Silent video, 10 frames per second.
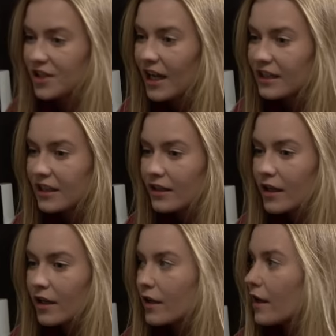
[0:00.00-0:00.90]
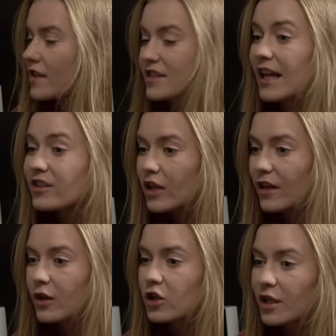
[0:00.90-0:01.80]
tak? Spójrz na tą ścianę. Za to,
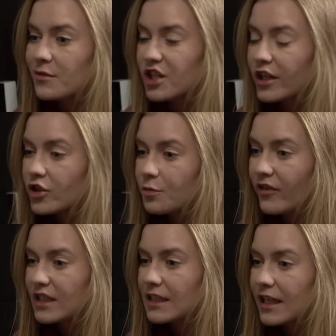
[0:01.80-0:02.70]
jak wygląda mieszkanie, odpowiada